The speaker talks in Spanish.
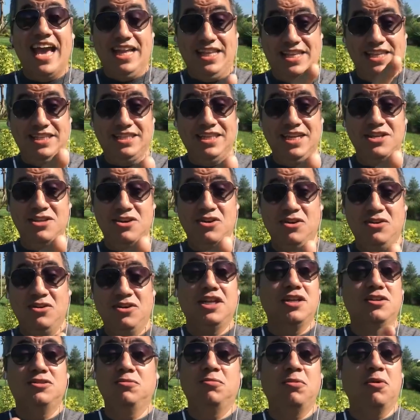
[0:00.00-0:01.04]
Este señor
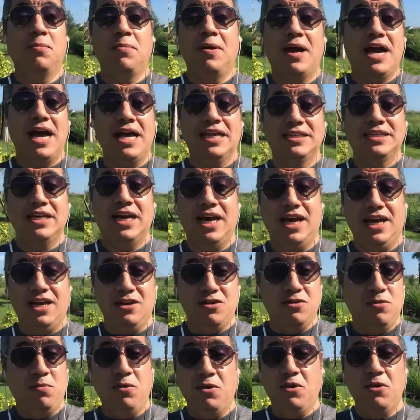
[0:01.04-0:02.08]
tiene su propia casa, él
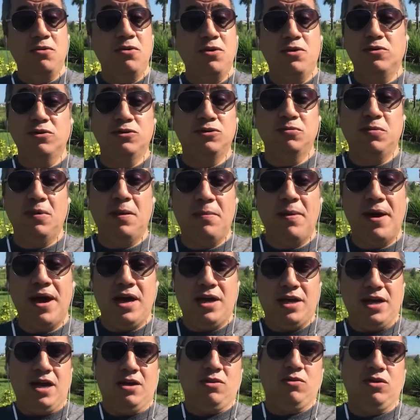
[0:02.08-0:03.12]
no puede vivir con su papá,
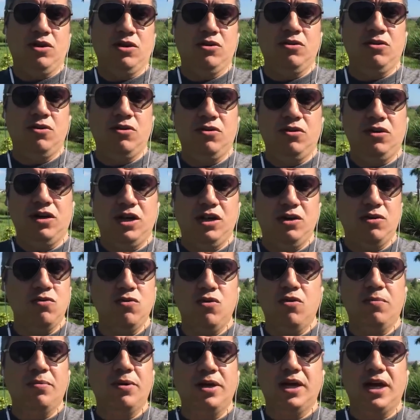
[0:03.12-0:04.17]
claro que no, él es un
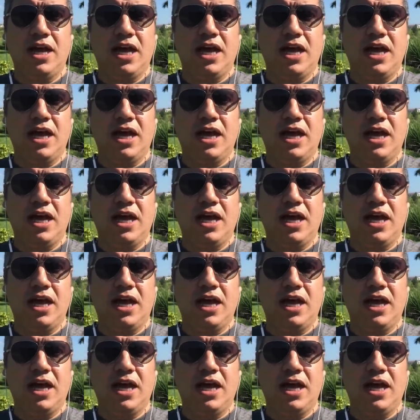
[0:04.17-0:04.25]
hombre